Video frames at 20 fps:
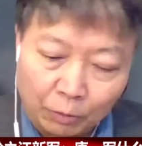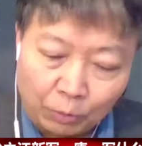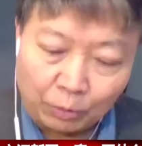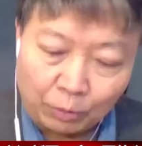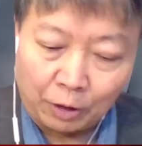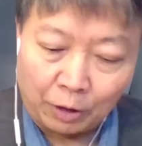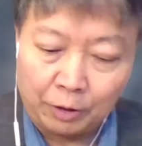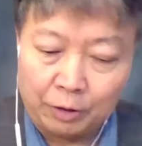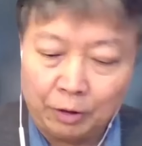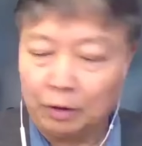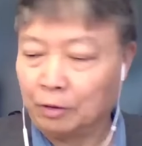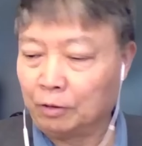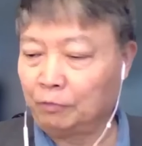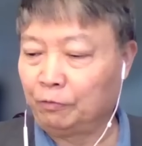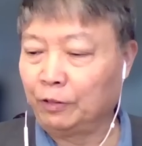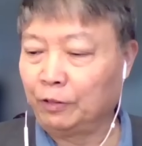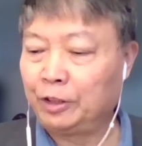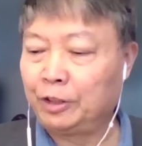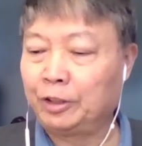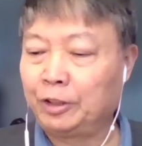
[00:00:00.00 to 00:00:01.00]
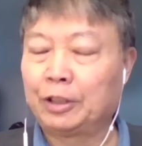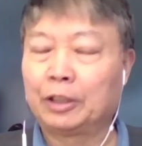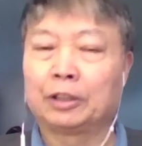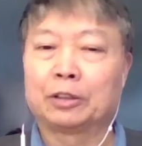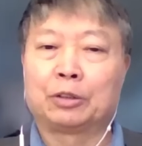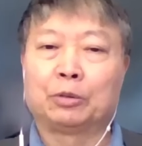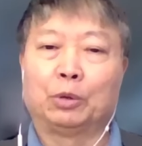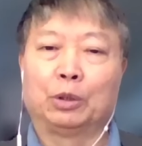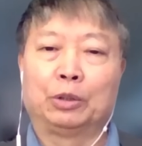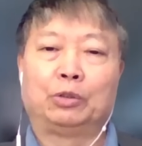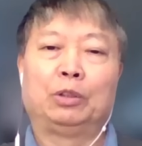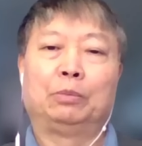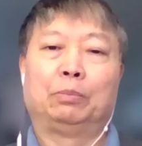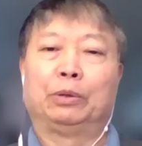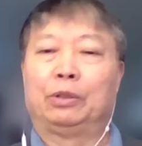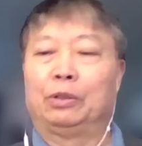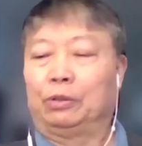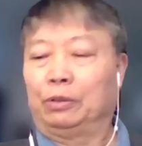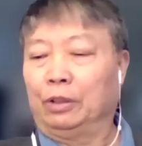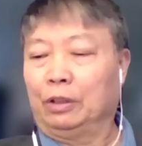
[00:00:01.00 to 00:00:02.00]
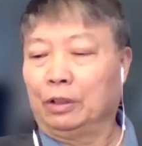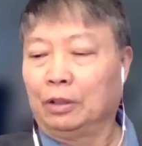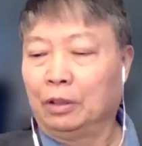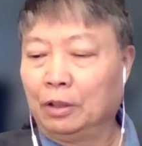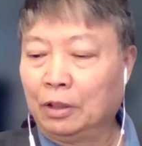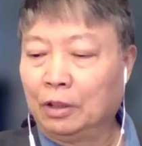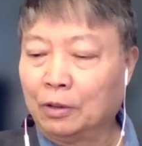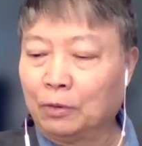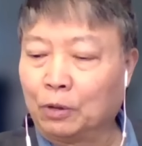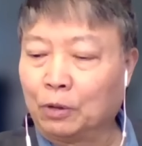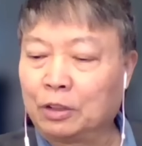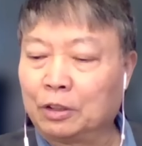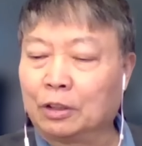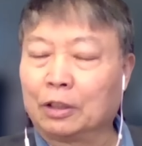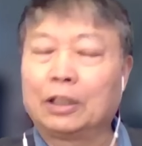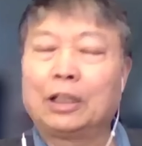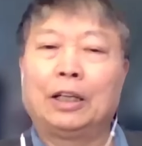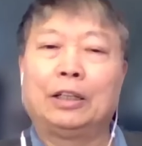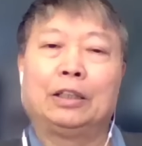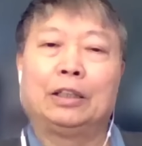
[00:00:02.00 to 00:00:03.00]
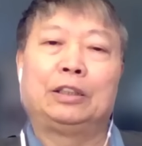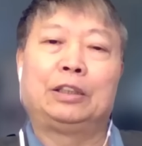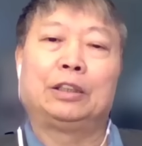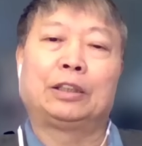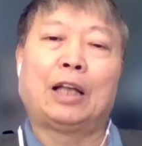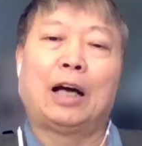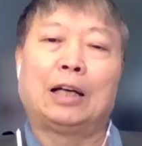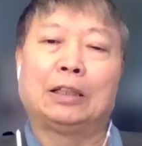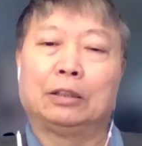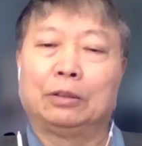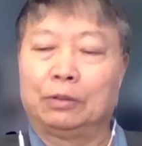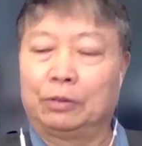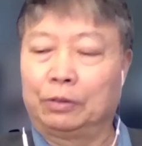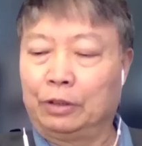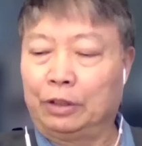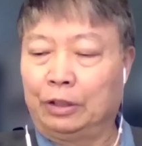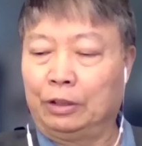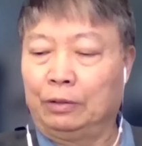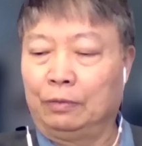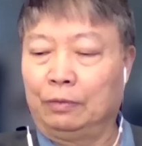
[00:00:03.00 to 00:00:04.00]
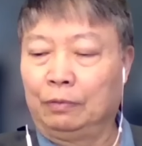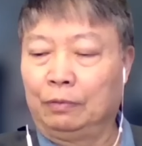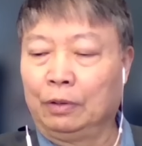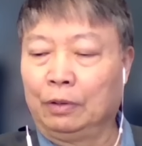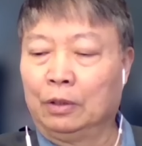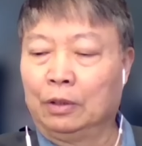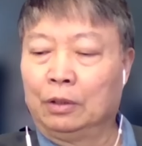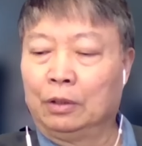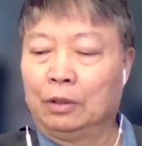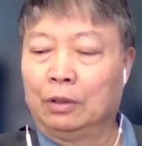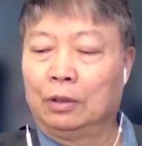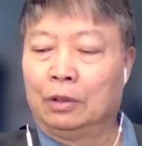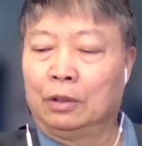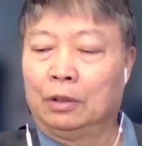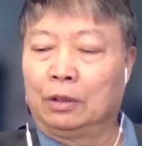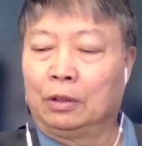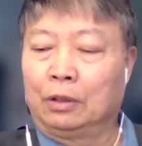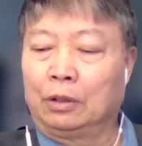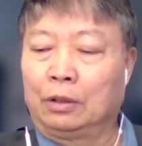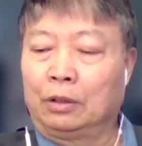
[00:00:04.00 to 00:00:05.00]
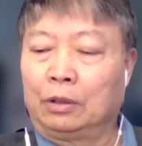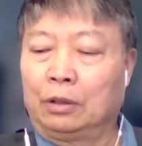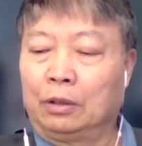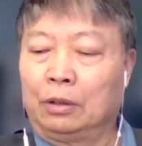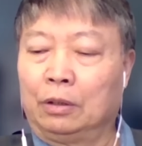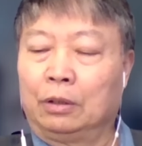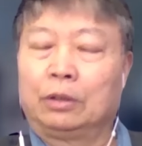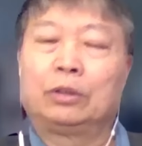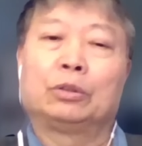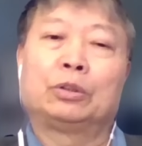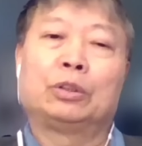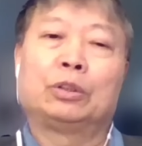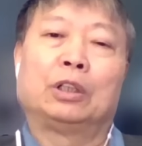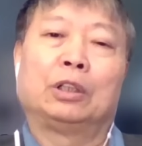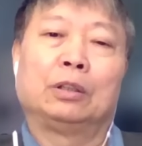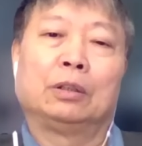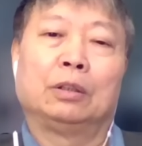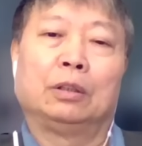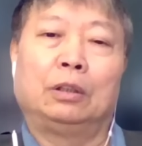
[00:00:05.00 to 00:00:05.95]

呃，分析这个是我最不懂的，我只能看到一些大的东西。就是